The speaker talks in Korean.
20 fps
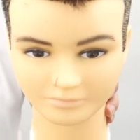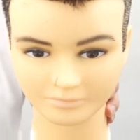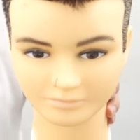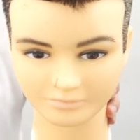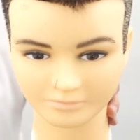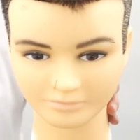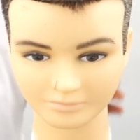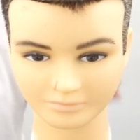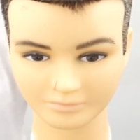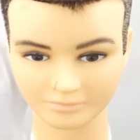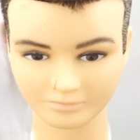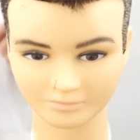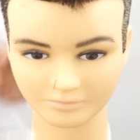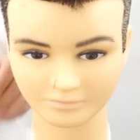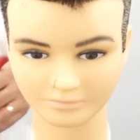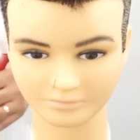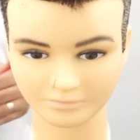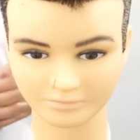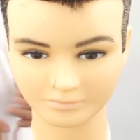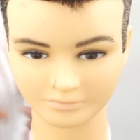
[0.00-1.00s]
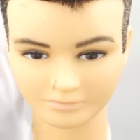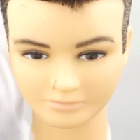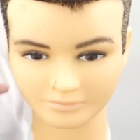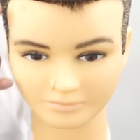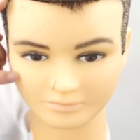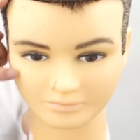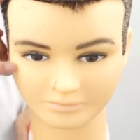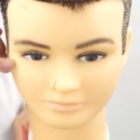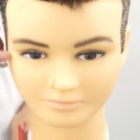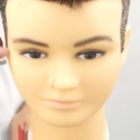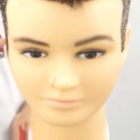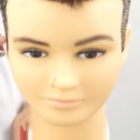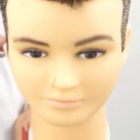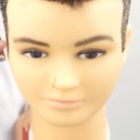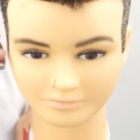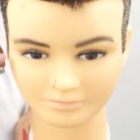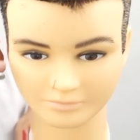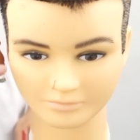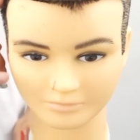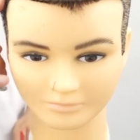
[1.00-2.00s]
이렇게 보면 어디가
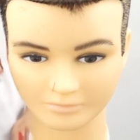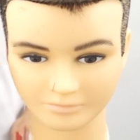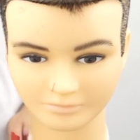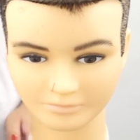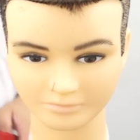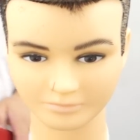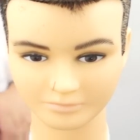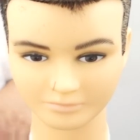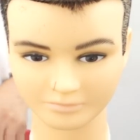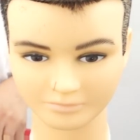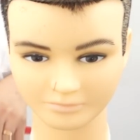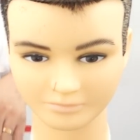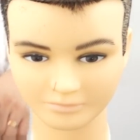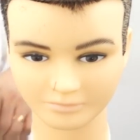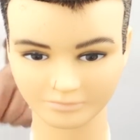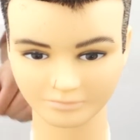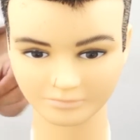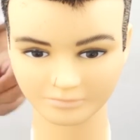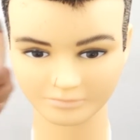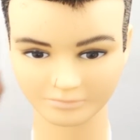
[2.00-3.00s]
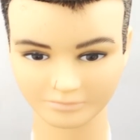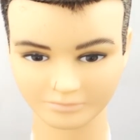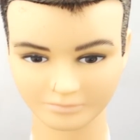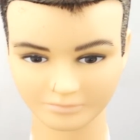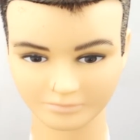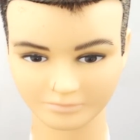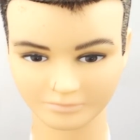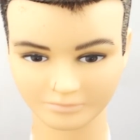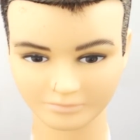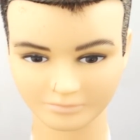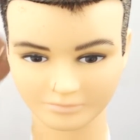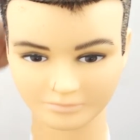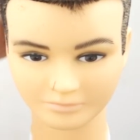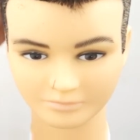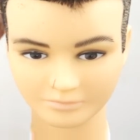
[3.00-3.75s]
나와 있는지 느끼면서